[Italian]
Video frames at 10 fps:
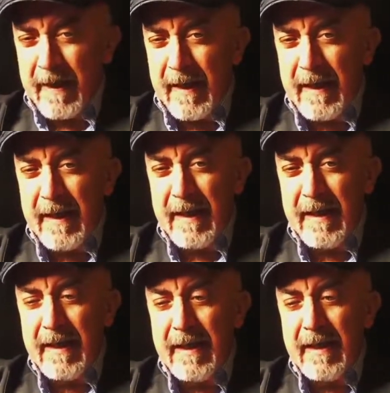
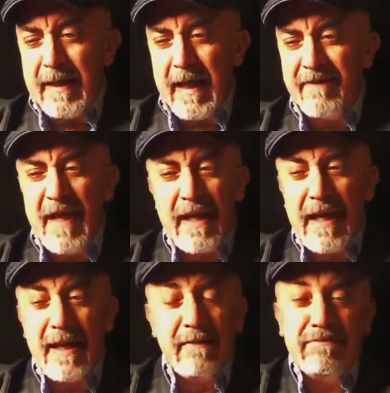e, e
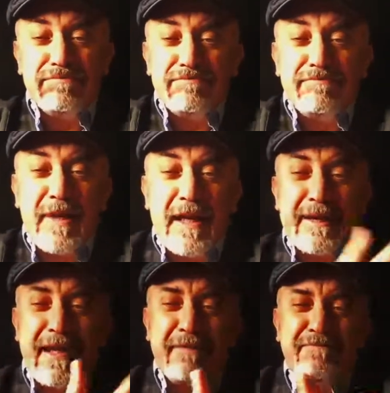viene, in
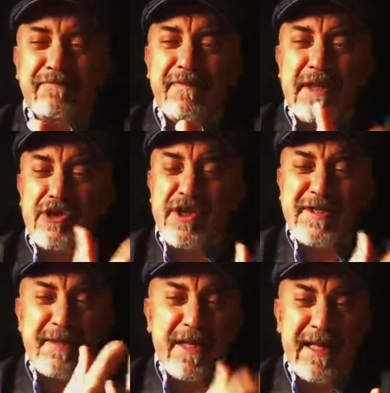realtà finisce
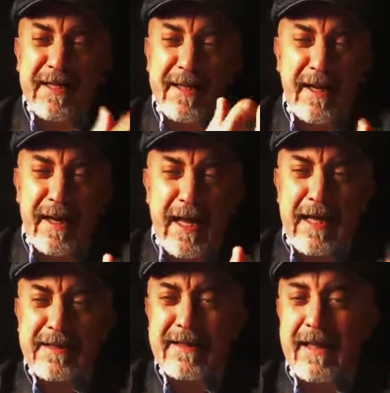insieme ad altri
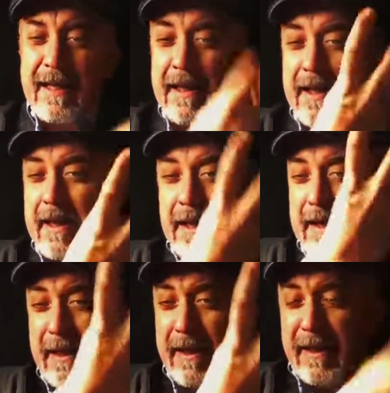ragazzi
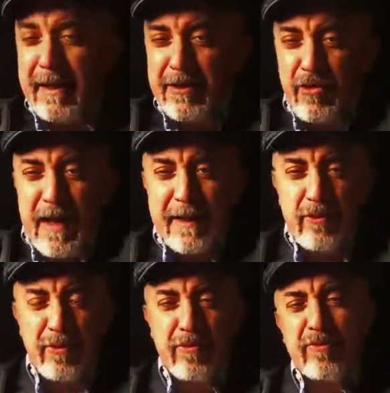isolato
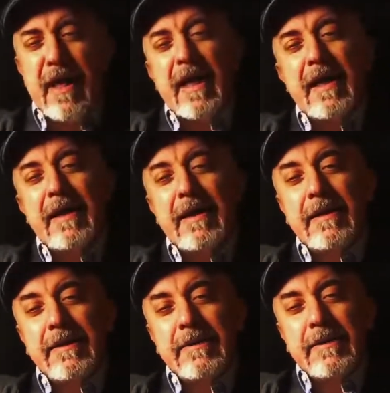in una,
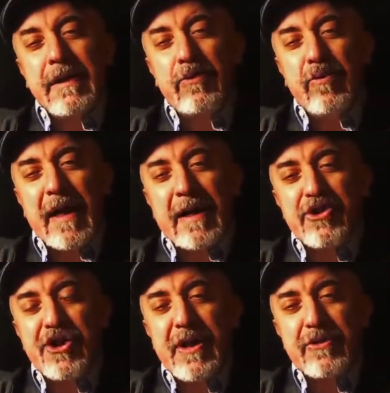in una
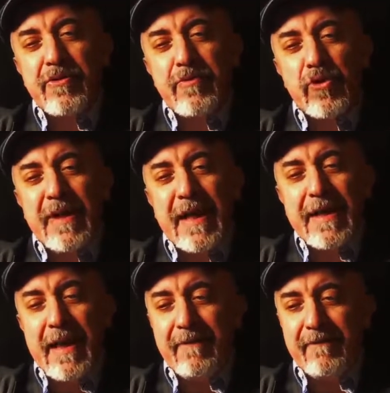cascina su in
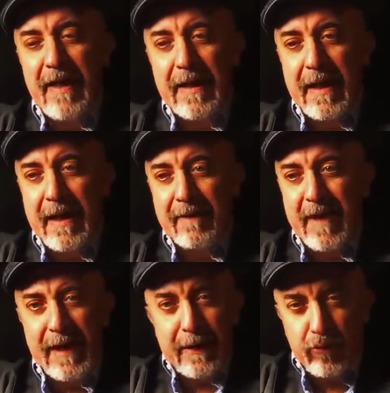montagna, viene,
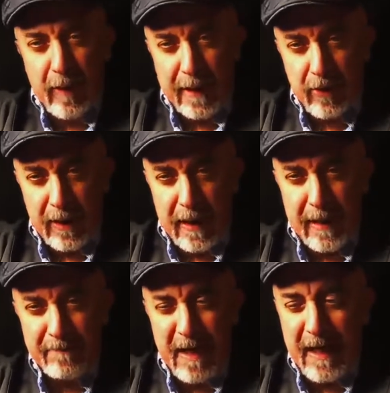viene catturato
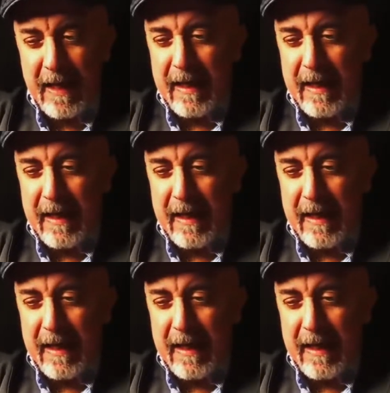all'alba